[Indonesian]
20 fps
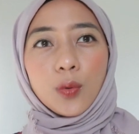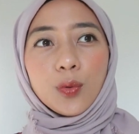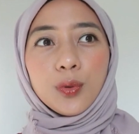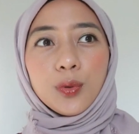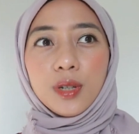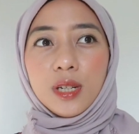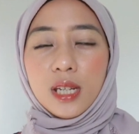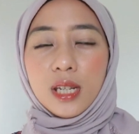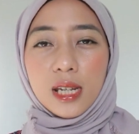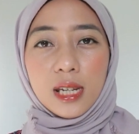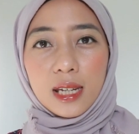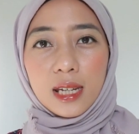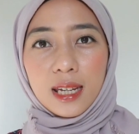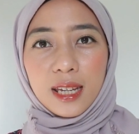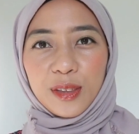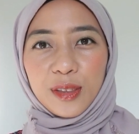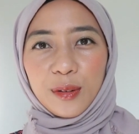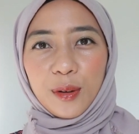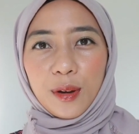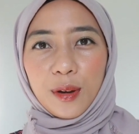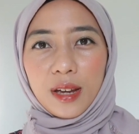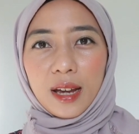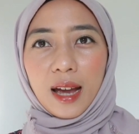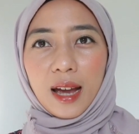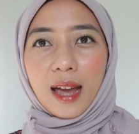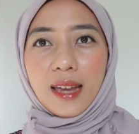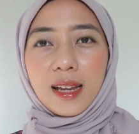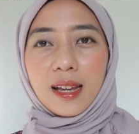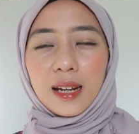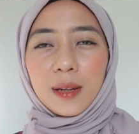woody gitu loh yang
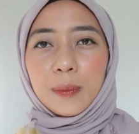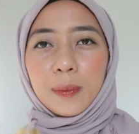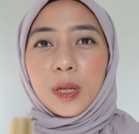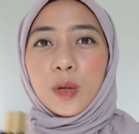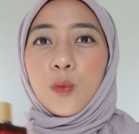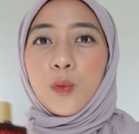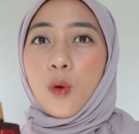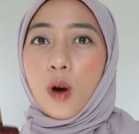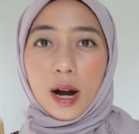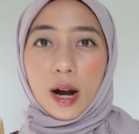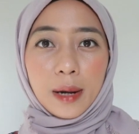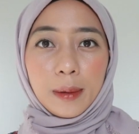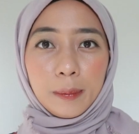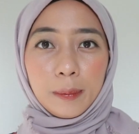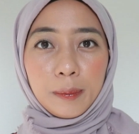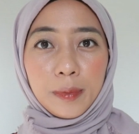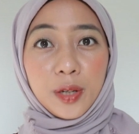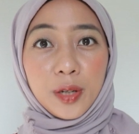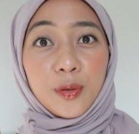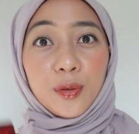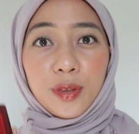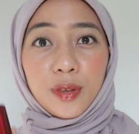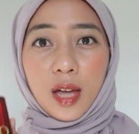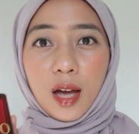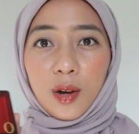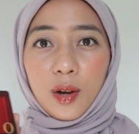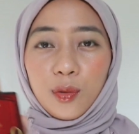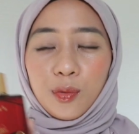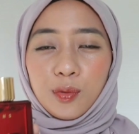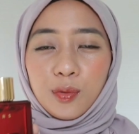kayak lebih warm menurut
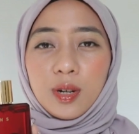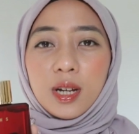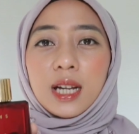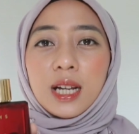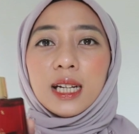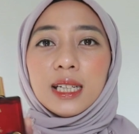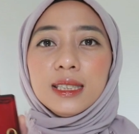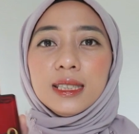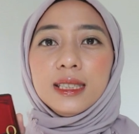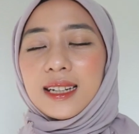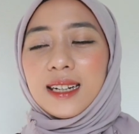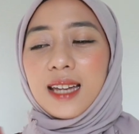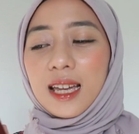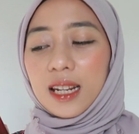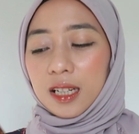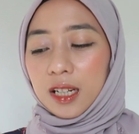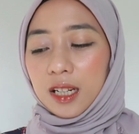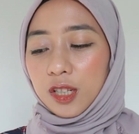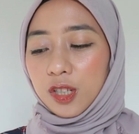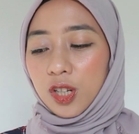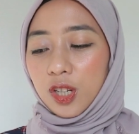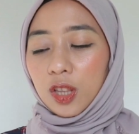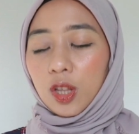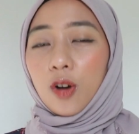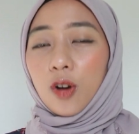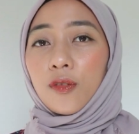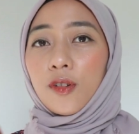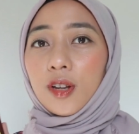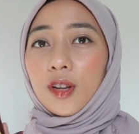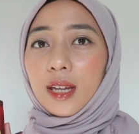aku darker shade
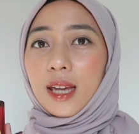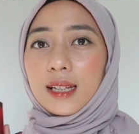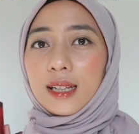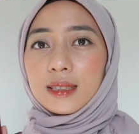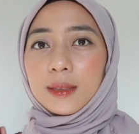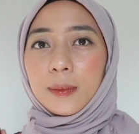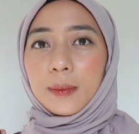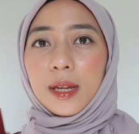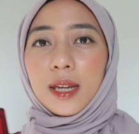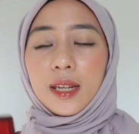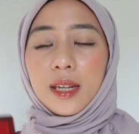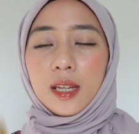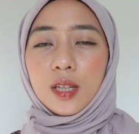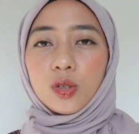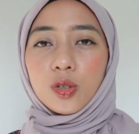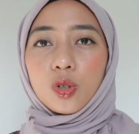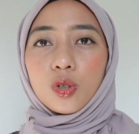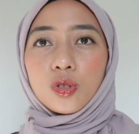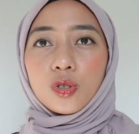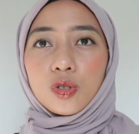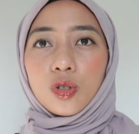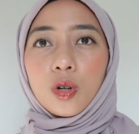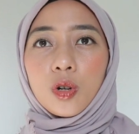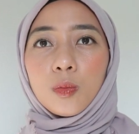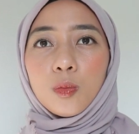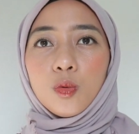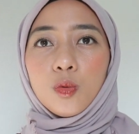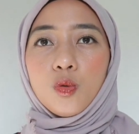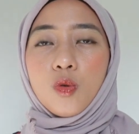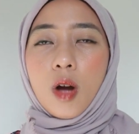of orgasm ini
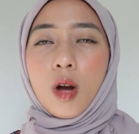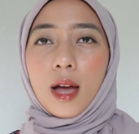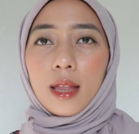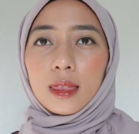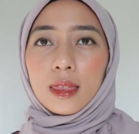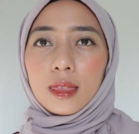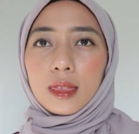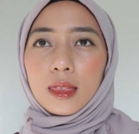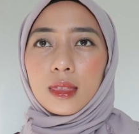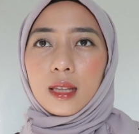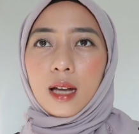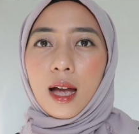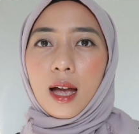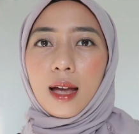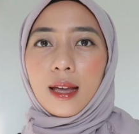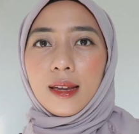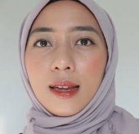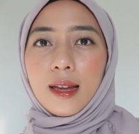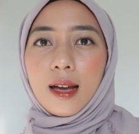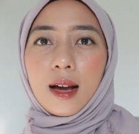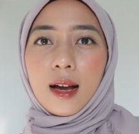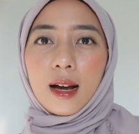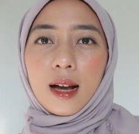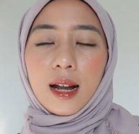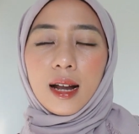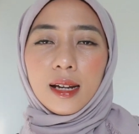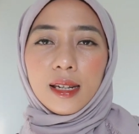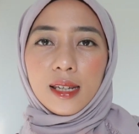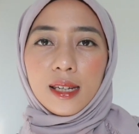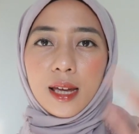cocok buat kayak
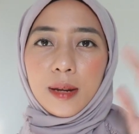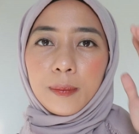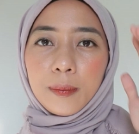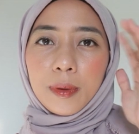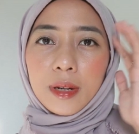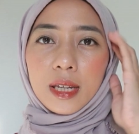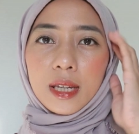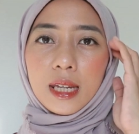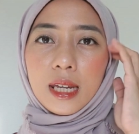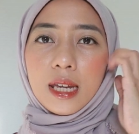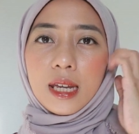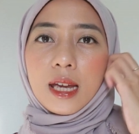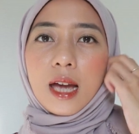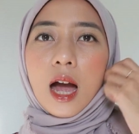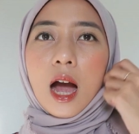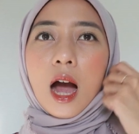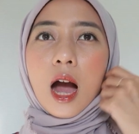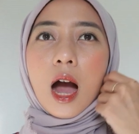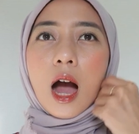kalian pergi